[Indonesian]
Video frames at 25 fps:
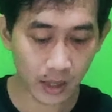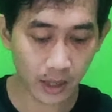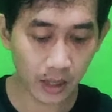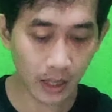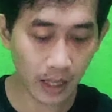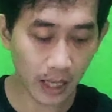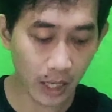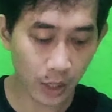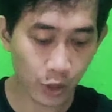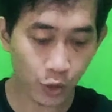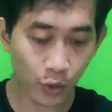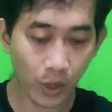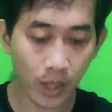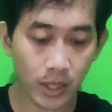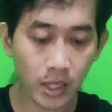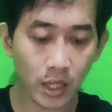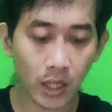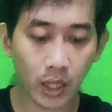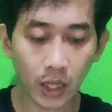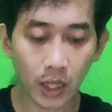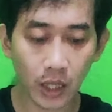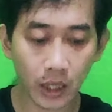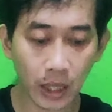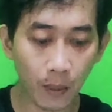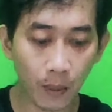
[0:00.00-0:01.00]
oke langsung aja
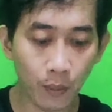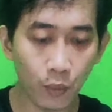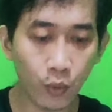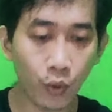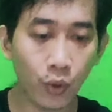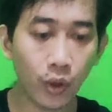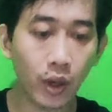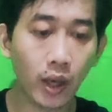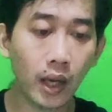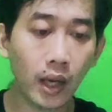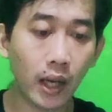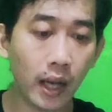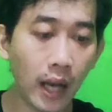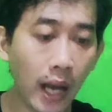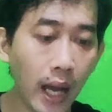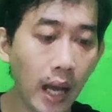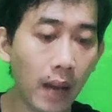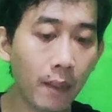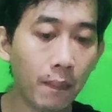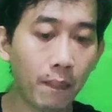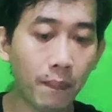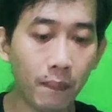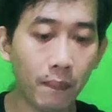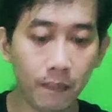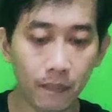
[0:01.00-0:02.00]
kita buka
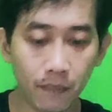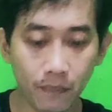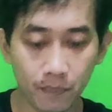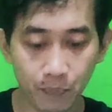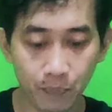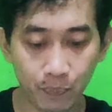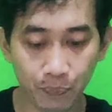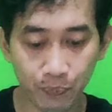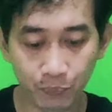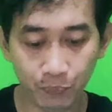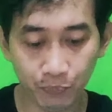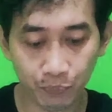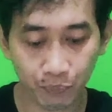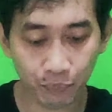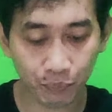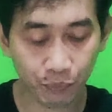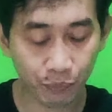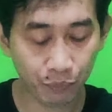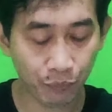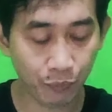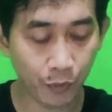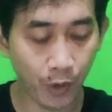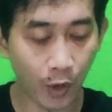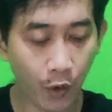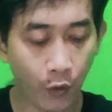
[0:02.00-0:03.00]

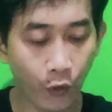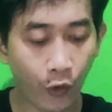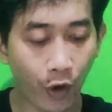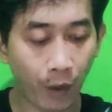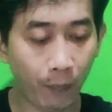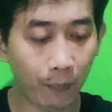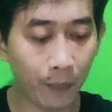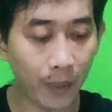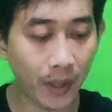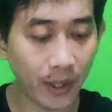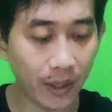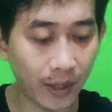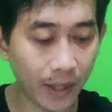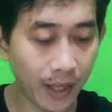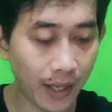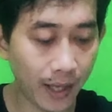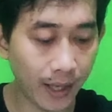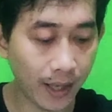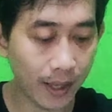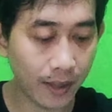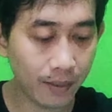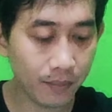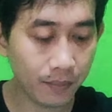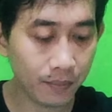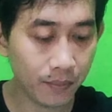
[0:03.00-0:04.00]

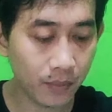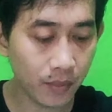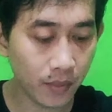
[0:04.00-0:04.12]
wrappingnya